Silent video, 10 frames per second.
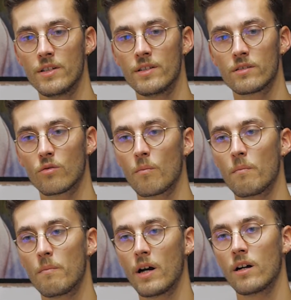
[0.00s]
ils sont
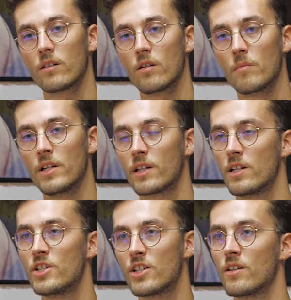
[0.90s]
pas comme les
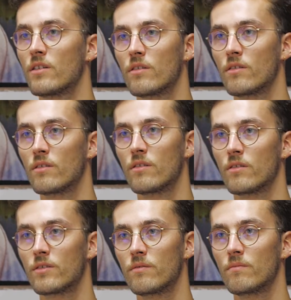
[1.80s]
clichés
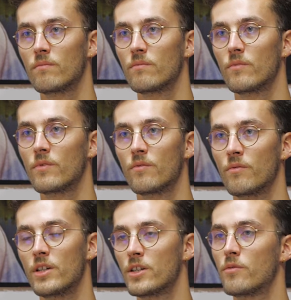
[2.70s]
euh,
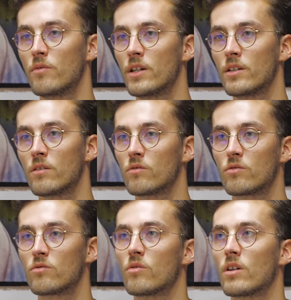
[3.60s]
véhiculés
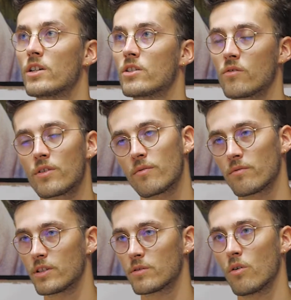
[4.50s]
sur les gens qui
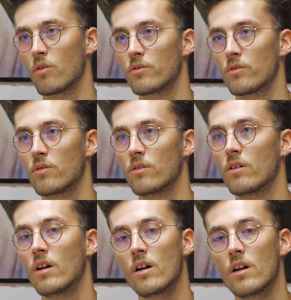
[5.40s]
font des sports auto.
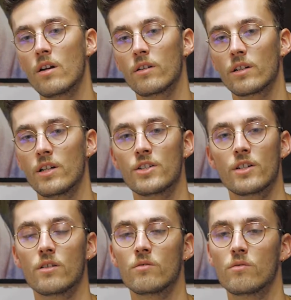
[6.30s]

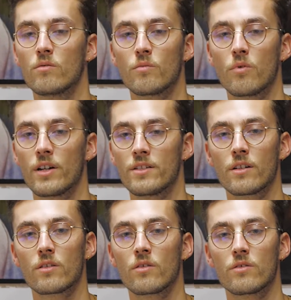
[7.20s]
Clichés où on pourrait
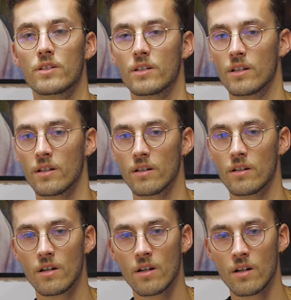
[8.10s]
dire que c'est
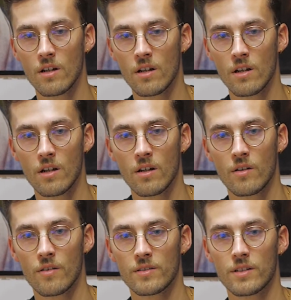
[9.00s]

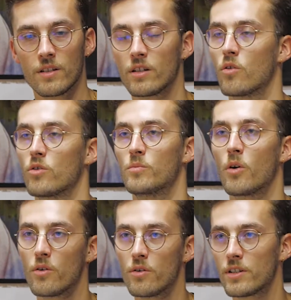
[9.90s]
des, grosses
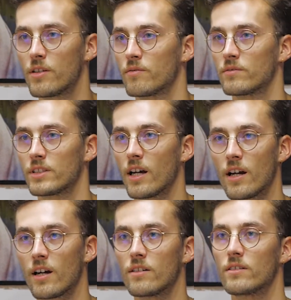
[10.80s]
brutes qui font
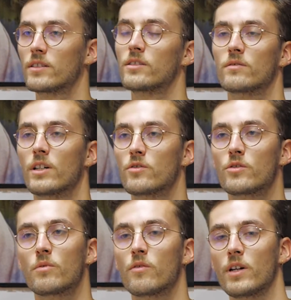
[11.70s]
ça, euh, qui sont là
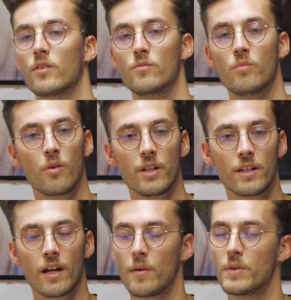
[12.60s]
juste pour faire du
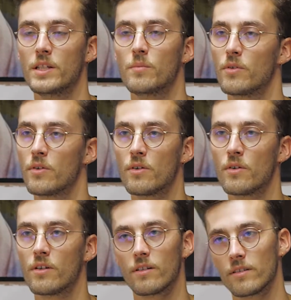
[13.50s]
bruit, cramer des pneus,
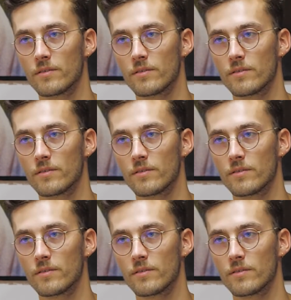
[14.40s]
euh,